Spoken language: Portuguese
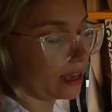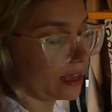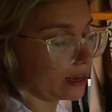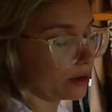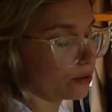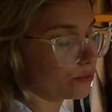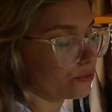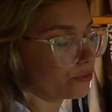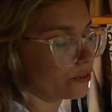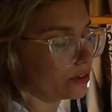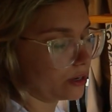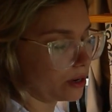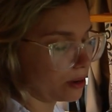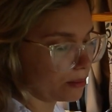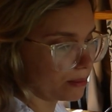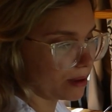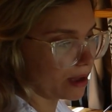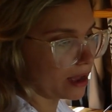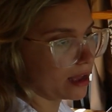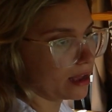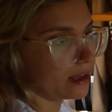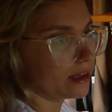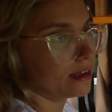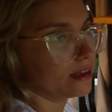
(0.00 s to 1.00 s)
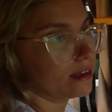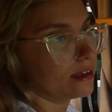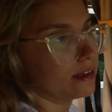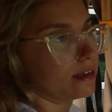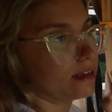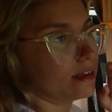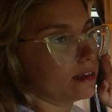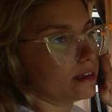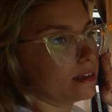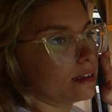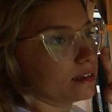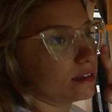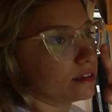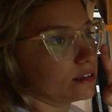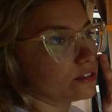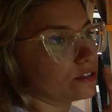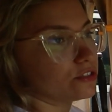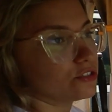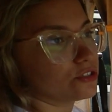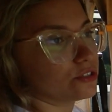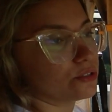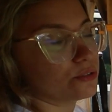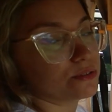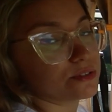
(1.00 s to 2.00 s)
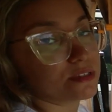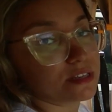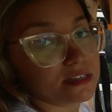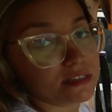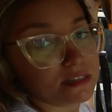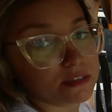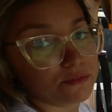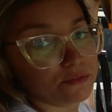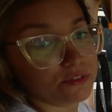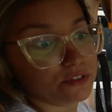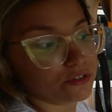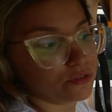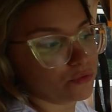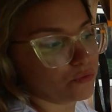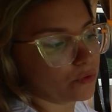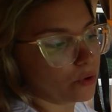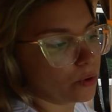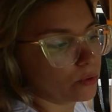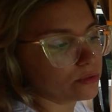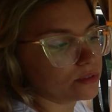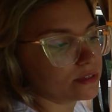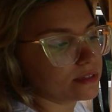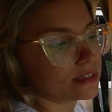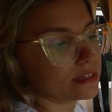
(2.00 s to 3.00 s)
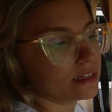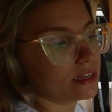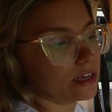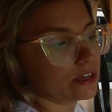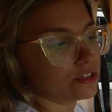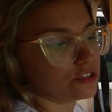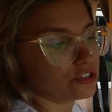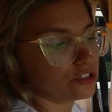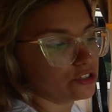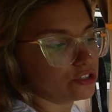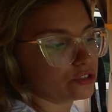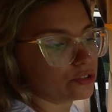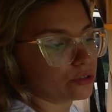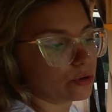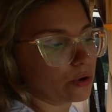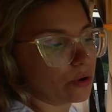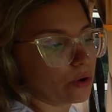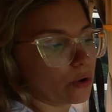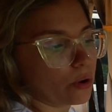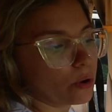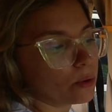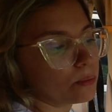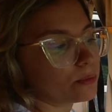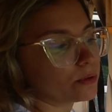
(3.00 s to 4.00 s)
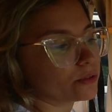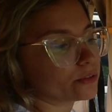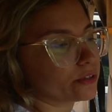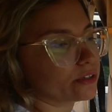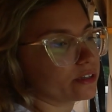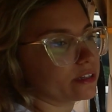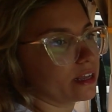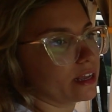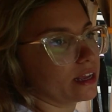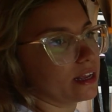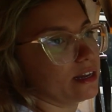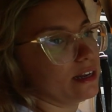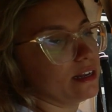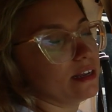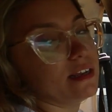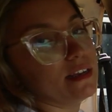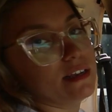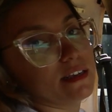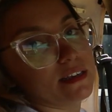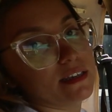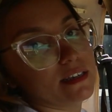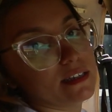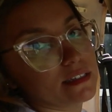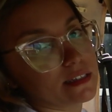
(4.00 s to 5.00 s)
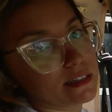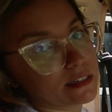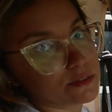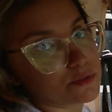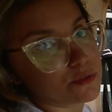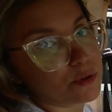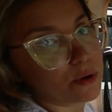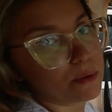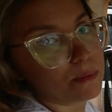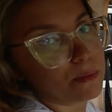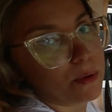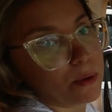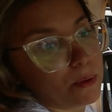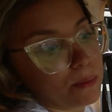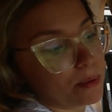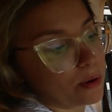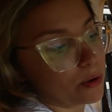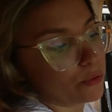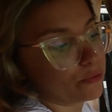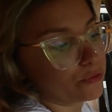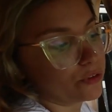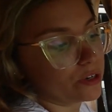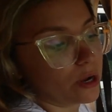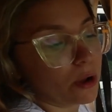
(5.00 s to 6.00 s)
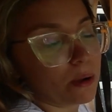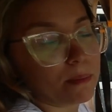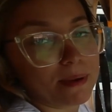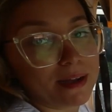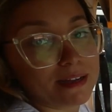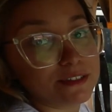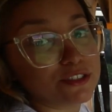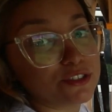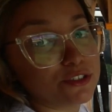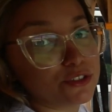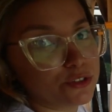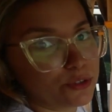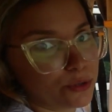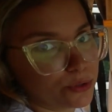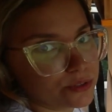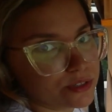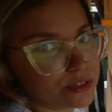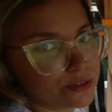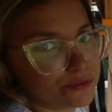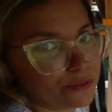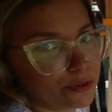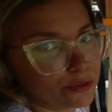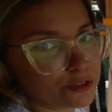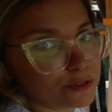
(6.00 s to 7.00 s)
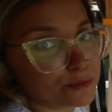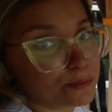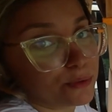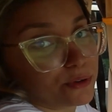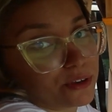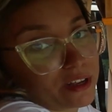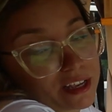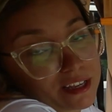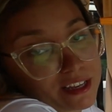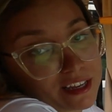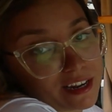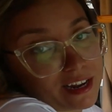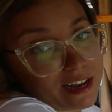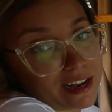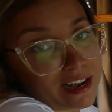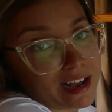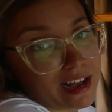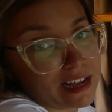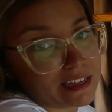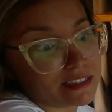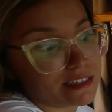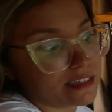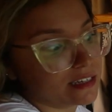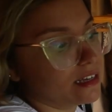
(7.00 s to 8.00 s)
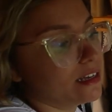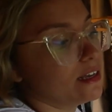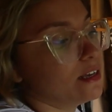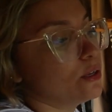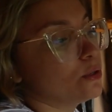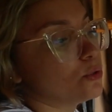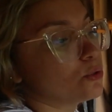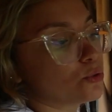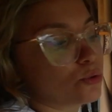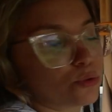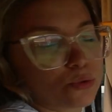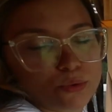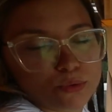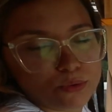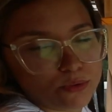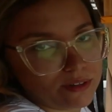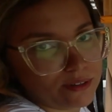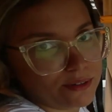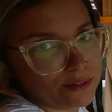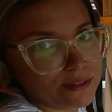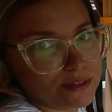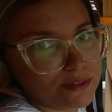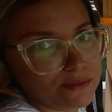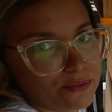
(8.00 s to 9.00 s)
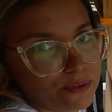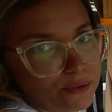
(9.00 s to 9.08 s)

era um frigobar de 220 volts e a gente trocou o motor dele e transformou para um frigobar de 12 volts, porque aqui na casa tudo é 12